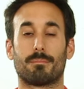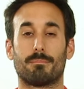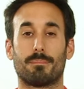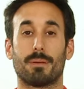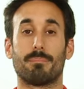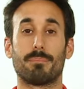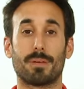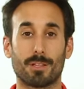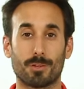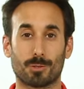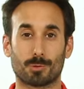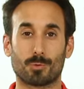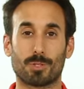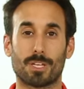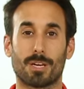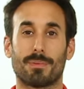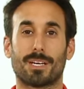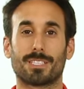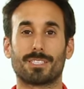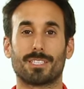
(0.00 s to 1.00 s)
Bienvenidos un
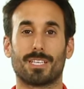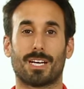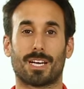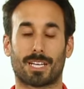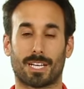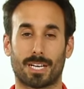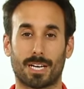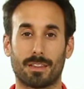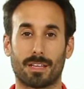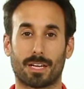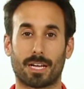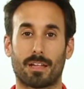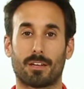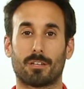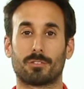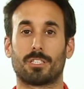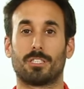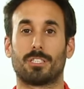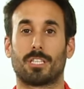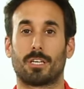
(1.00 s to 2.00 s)
día más al canal de
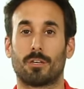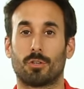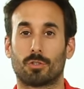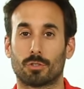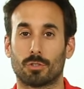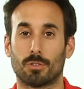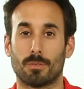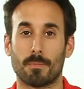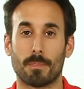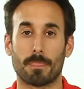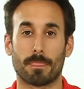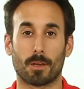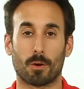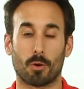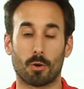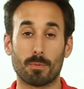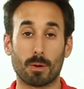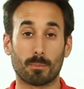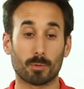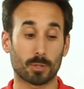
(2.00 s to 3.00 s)
Cadena 88.
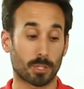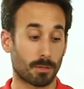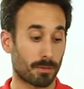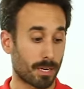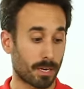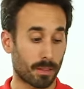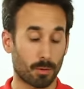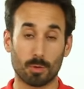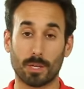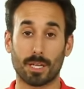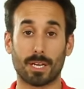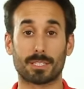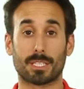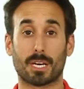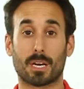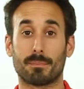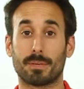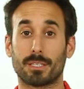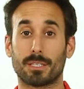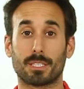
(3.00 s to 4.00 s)
Hoy vamos a hablar de una de las
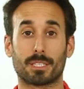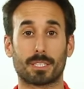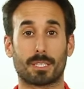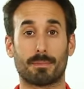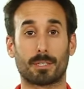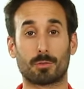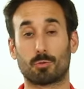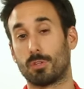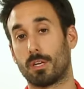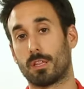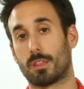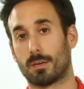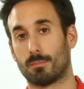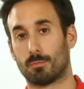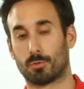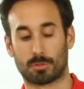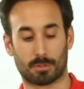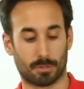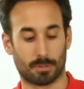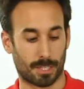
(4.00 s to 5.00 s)
herramientas que más
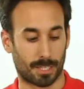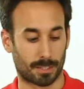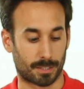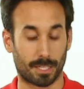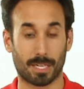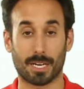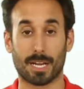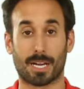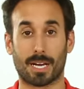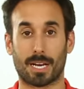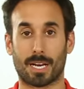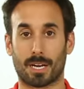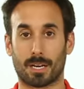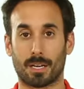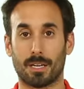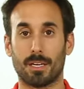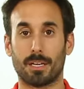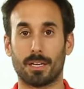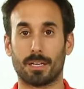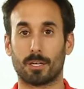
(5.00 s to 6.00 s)
utilizamos, la sierra de calar,
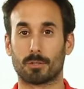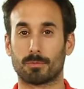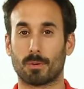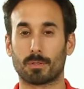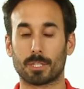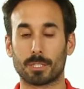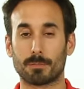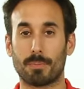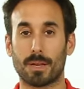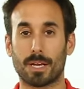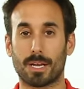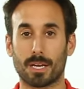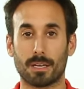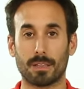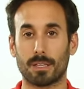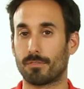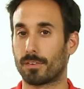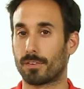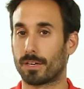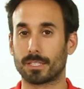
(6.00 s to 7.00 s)
y os vamos a
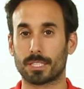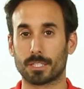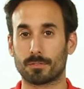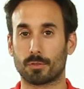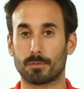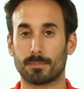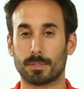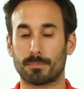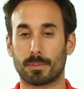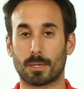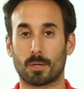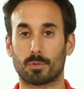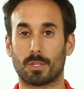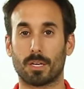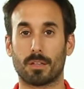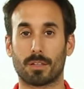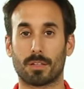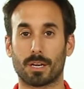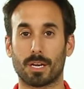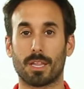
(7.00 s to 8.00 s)
explicar diferentes formas para
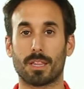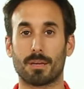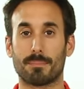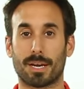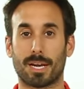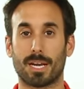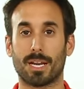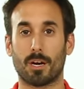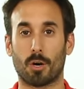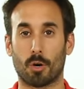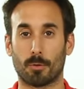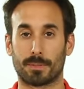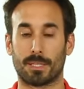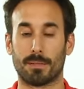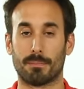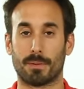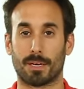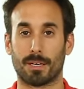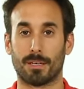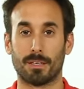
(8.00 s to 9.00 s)
utilizarla de manera
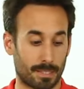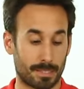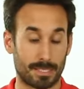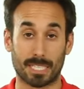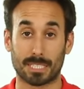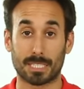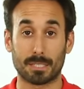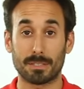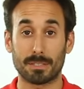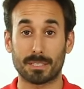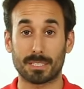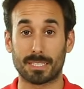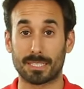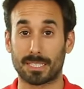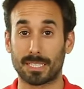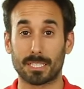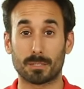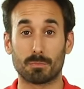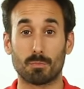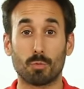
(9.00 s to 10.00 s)
óptima. Ya sabes que
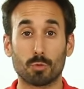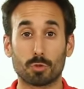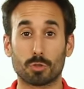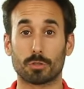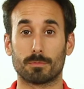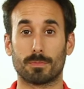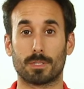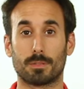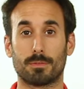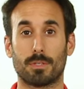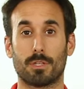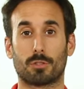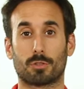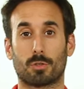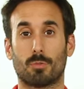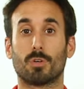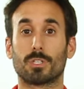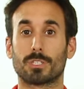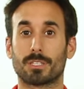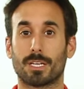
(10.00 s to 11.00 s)
tienes muchos más vídeos
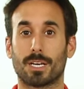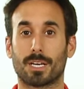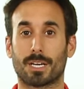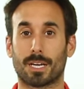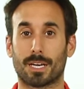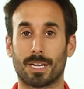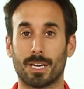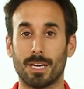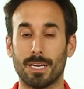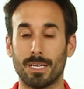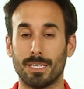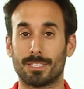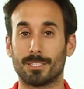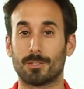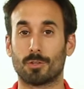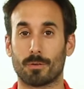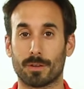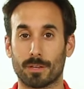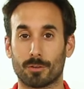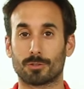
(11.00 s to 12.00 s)
como este en el canal y si
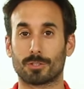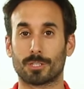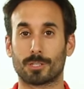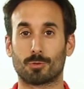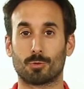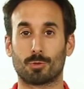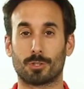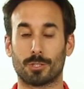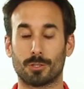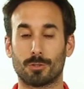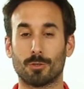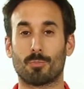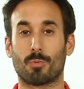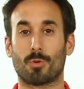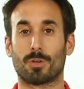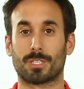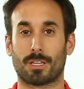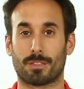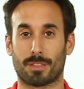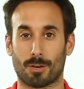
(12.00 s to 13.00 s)
todavía no estás suscrito
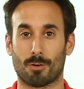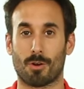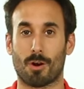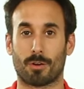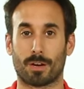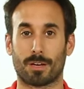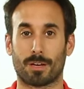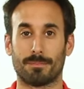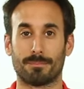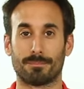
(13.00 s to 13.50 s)
puedes hacerlo ahora.